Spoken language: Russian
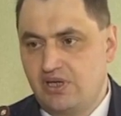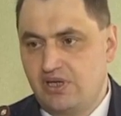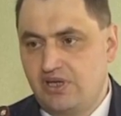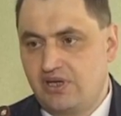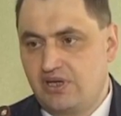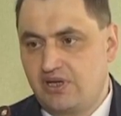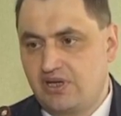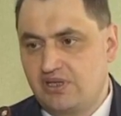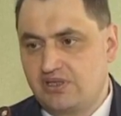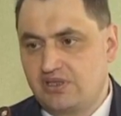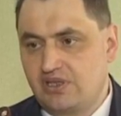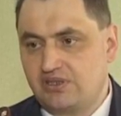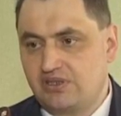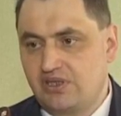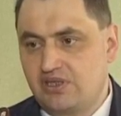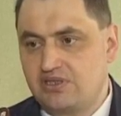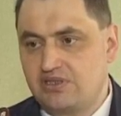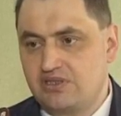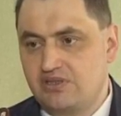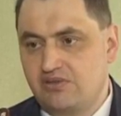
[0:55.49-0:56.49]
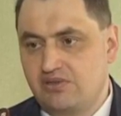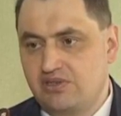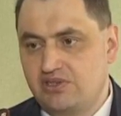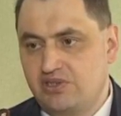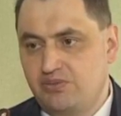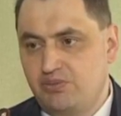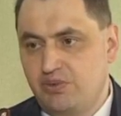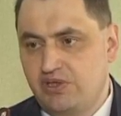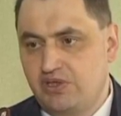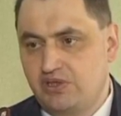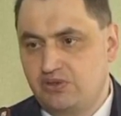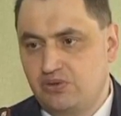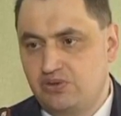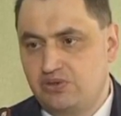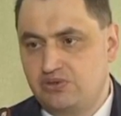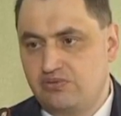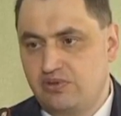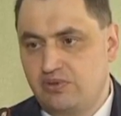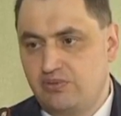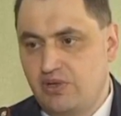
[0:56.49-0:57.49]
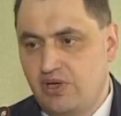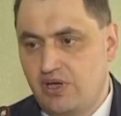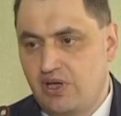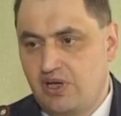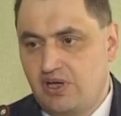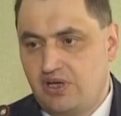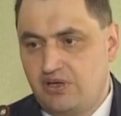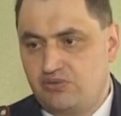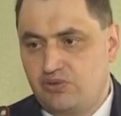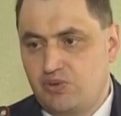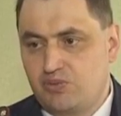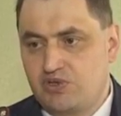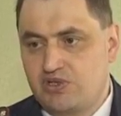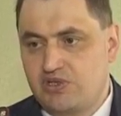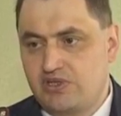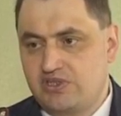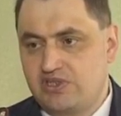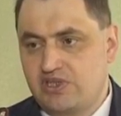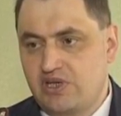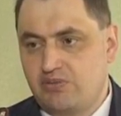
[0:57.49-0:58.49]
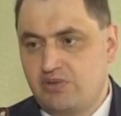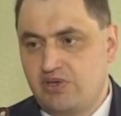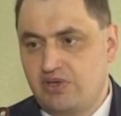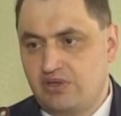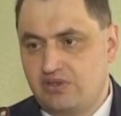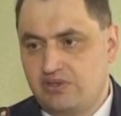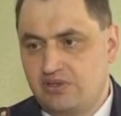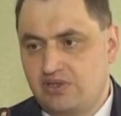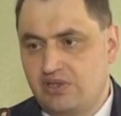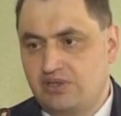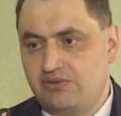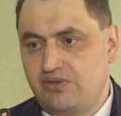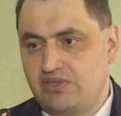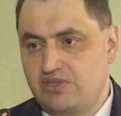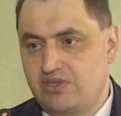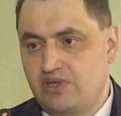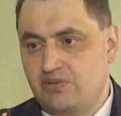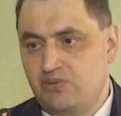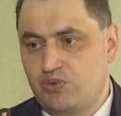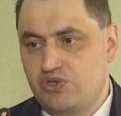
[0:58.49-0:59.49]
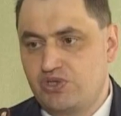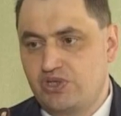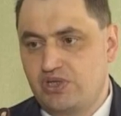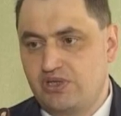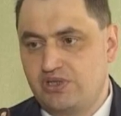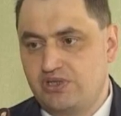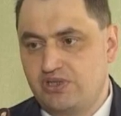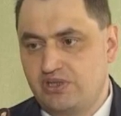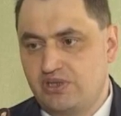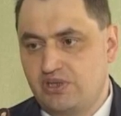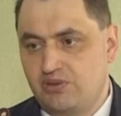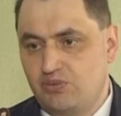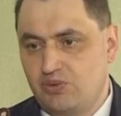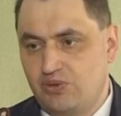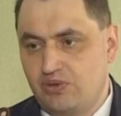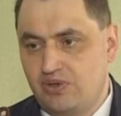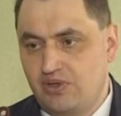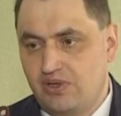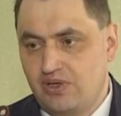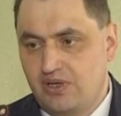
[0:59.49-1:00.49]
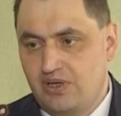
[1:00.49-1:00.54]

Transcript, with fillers: играть, кататься на велосипедах, то есть и в том числе сами, соответственно, обучались этому.